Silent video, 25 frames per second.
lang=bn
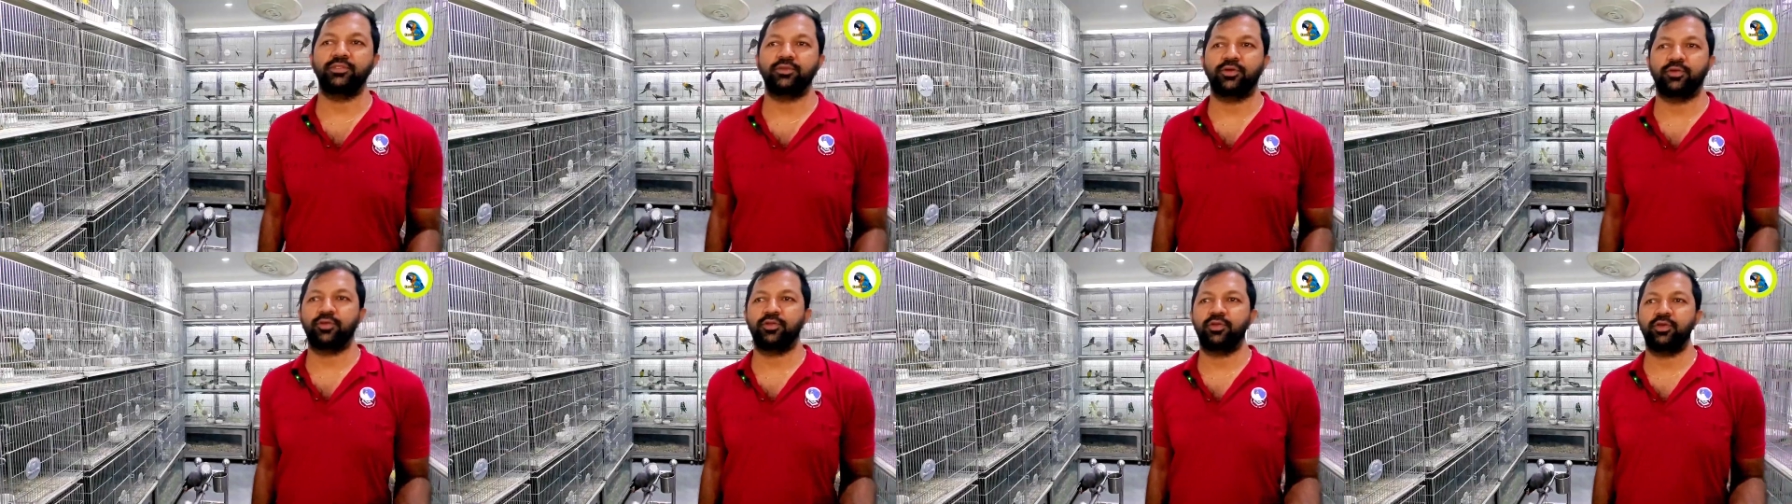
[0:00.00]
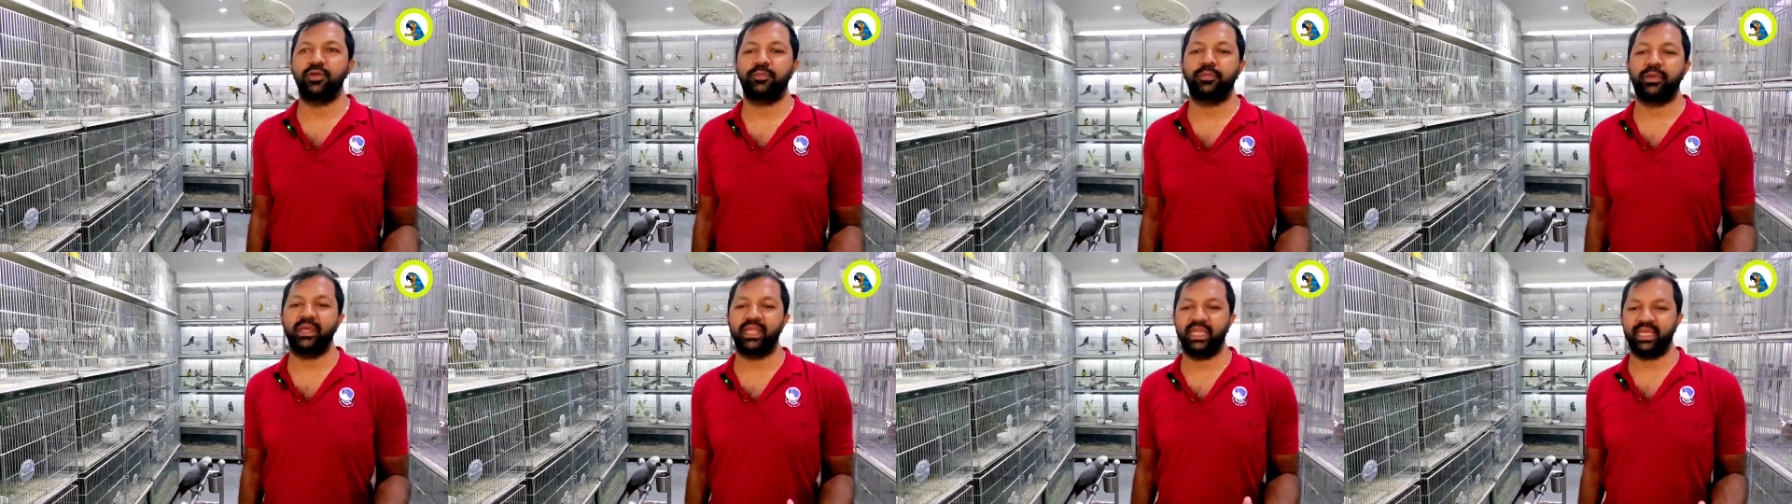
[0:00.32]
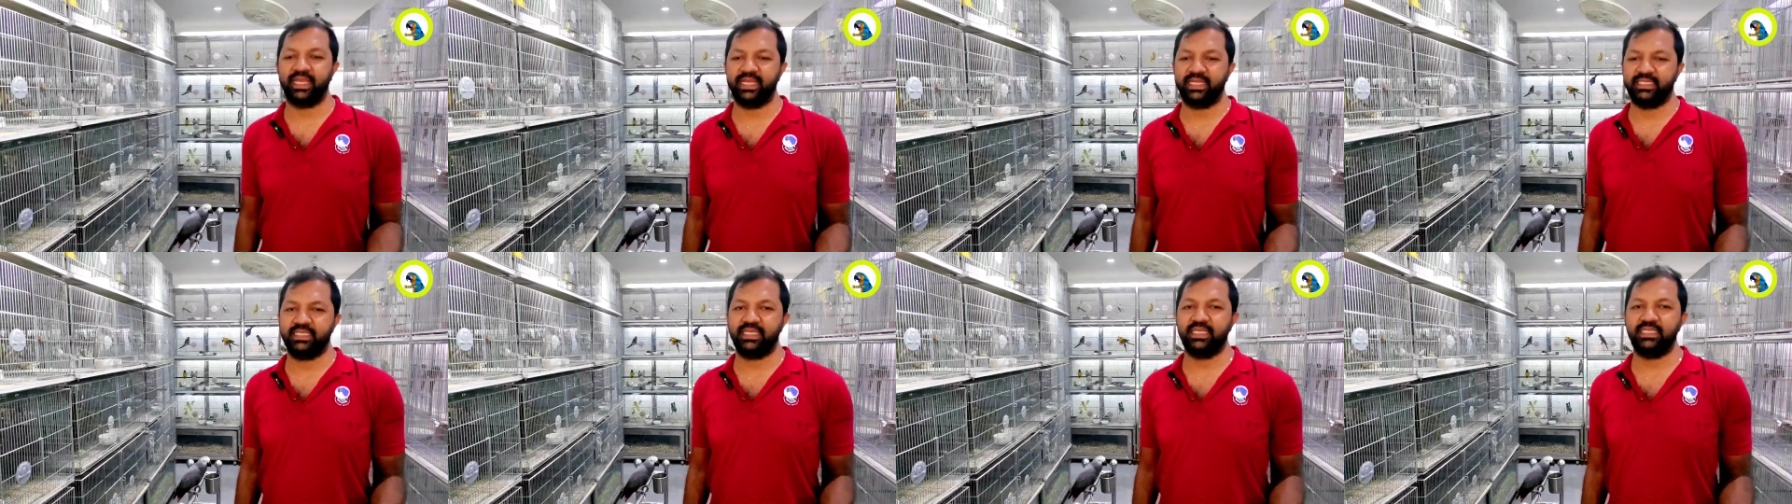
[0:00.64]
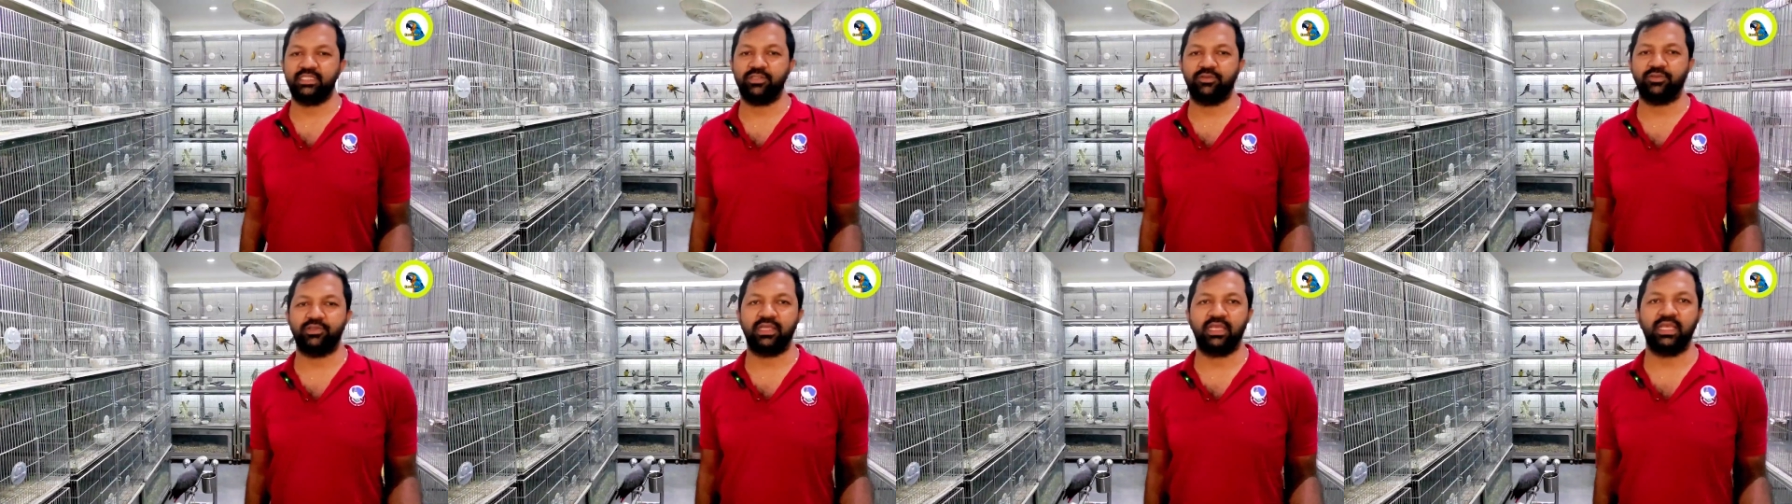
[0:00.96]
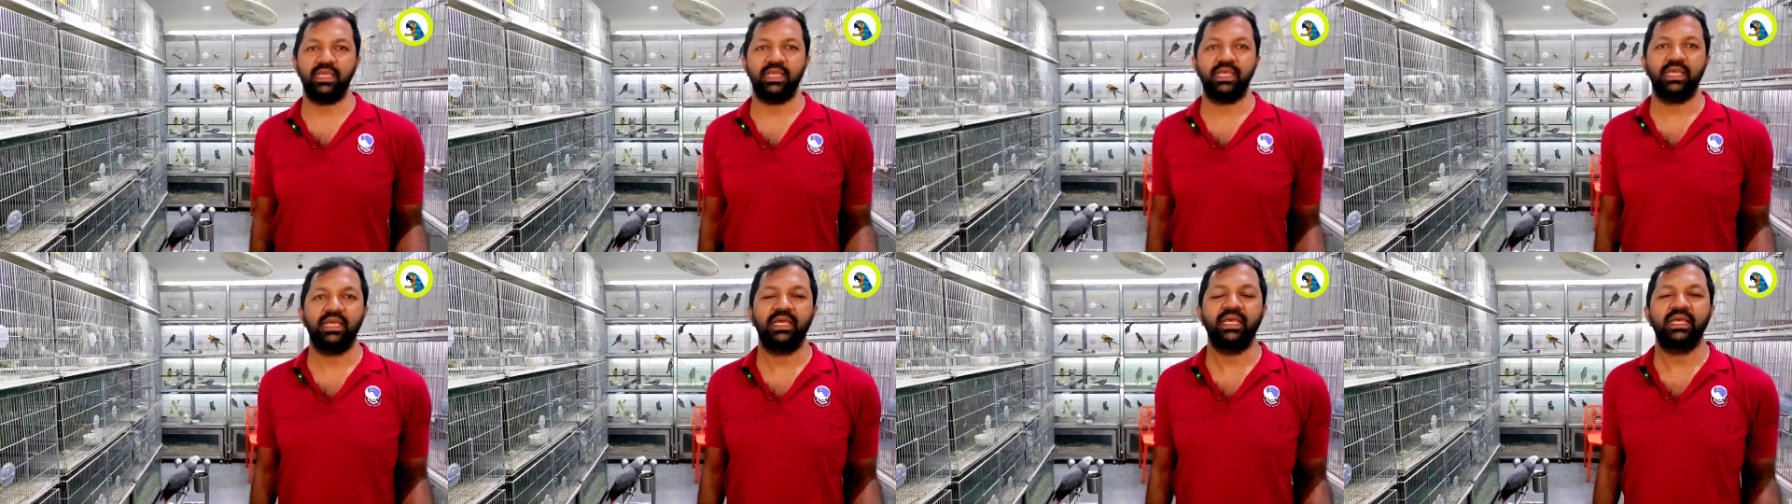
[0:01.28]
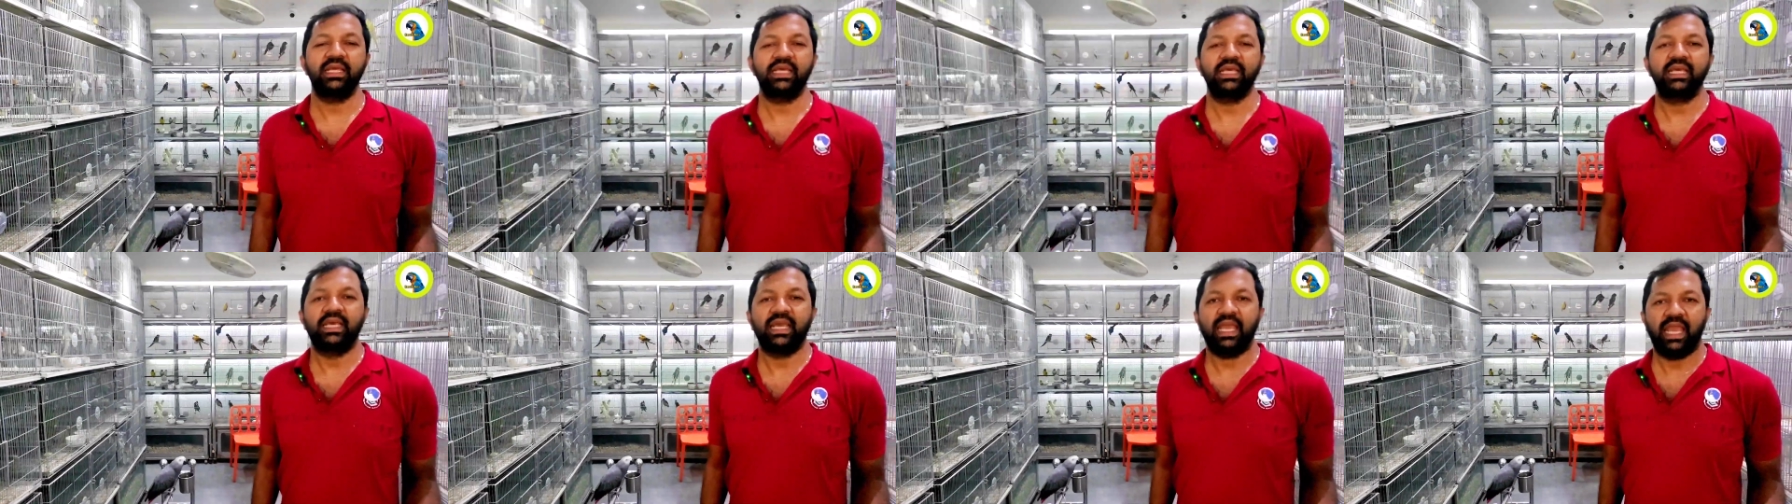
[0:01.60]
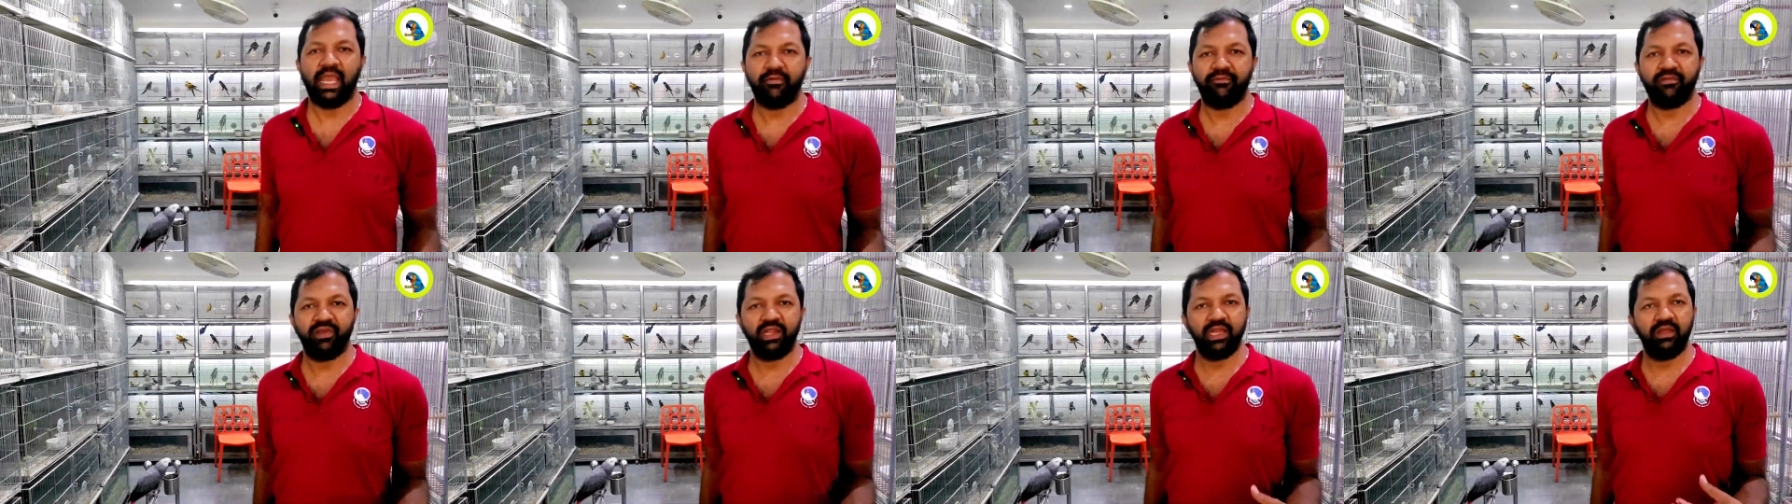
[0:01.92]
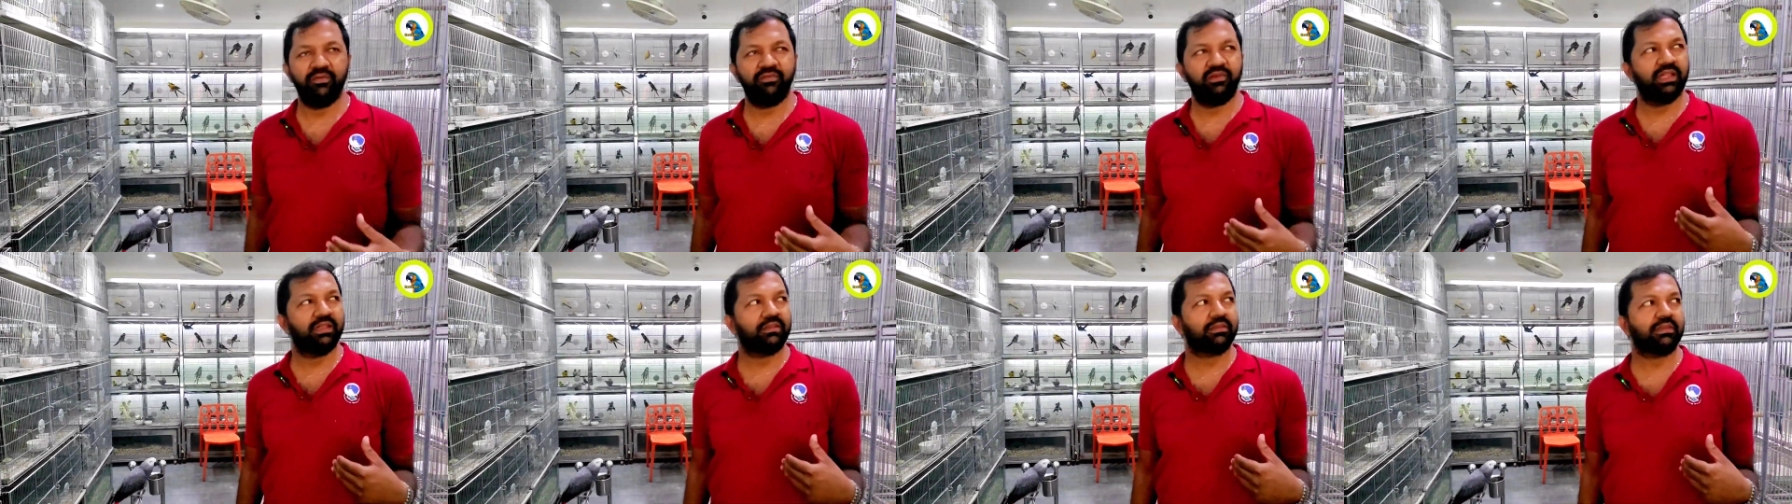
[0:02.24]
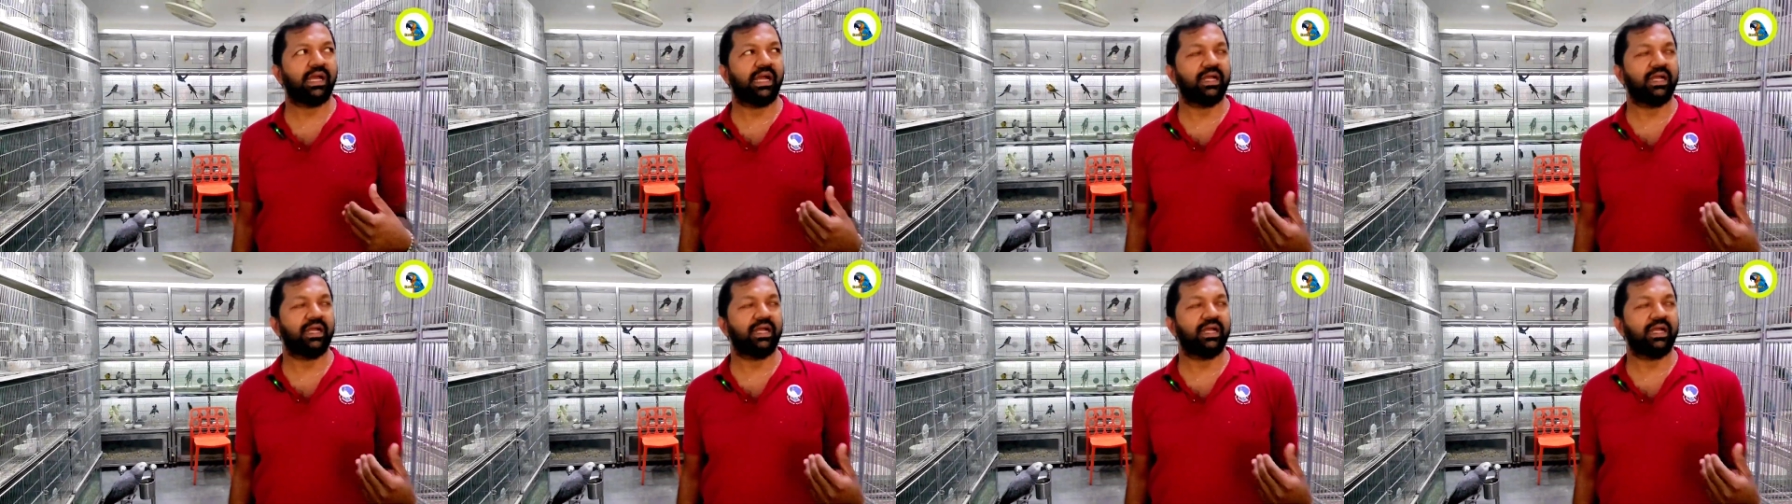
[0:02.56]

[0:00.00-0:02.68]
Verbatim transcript: এই জন্যই বেড়ে গেছে যদি অ্যাভেলেবেল